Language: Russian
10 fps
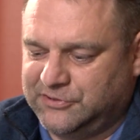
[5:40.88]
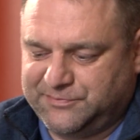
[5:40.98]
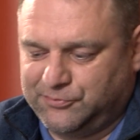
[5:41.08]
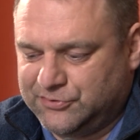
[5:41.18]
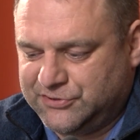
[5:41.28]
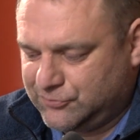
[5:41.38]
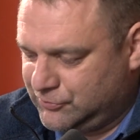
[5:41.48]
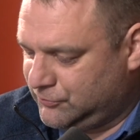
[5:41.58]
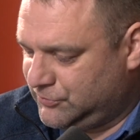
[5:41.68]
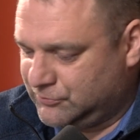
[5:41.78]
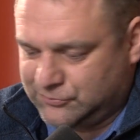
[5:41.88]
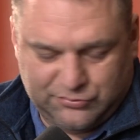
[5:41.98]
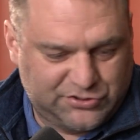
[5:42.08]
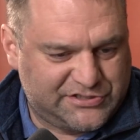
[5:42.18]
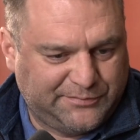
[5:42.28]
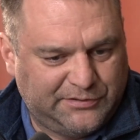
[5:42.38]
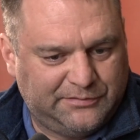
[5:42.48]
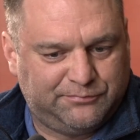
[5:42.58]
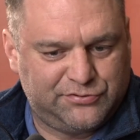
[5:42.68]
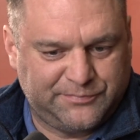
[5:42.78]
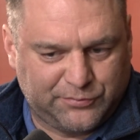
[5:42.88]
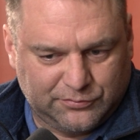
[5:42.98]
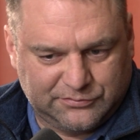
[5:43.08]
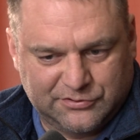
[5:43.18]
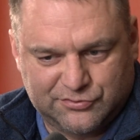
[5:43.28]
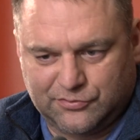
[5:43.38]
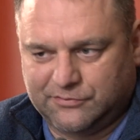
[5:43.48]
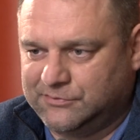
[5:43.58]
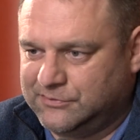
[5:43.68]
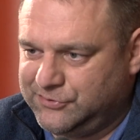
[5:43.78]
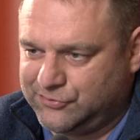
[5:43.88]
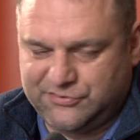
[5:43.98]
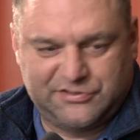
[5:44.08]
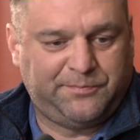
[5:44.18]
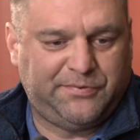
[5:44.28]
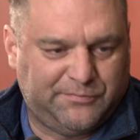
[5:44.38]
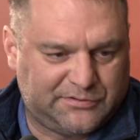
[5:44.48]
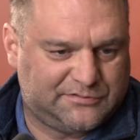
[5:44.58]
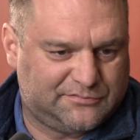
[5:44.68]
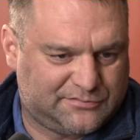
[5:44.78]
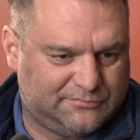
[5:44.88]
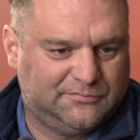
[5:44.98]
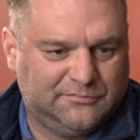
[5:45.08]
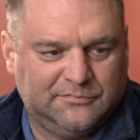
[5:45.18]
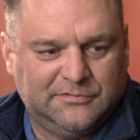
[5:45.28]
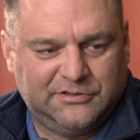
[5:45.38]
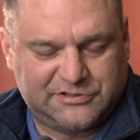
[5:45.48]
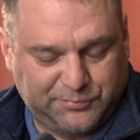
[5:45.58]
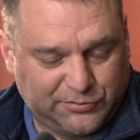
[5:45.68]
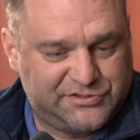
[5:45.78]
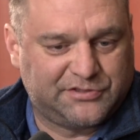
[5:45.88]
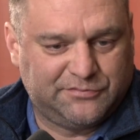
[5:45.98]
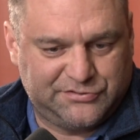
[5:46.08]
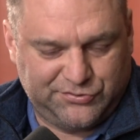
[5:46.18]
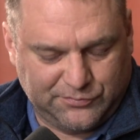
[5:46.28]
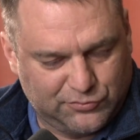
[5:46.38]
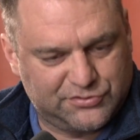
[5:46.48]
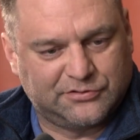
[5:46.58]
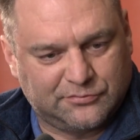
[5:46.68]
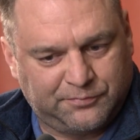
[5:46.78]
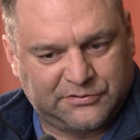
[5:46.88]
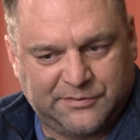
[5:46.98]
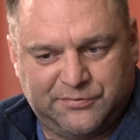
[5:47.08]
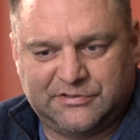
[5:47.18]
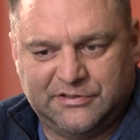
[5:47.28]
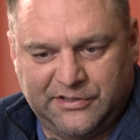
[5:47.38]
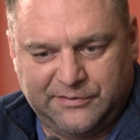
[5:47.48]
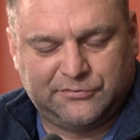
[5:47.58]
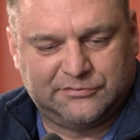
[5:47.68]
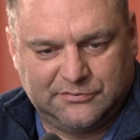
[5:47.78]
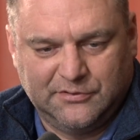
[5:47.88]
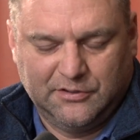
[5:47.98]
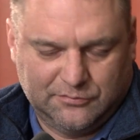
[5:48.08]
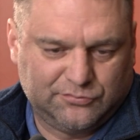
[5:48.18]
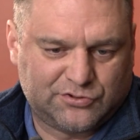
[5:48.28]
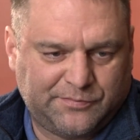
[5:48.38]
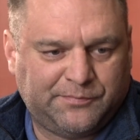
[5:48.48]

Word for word: эксплуатируют, но это тот же самый путепровод на Жукова еще терпимо эксплуатировать Буду еще можно, но под капитальный ремонт он уже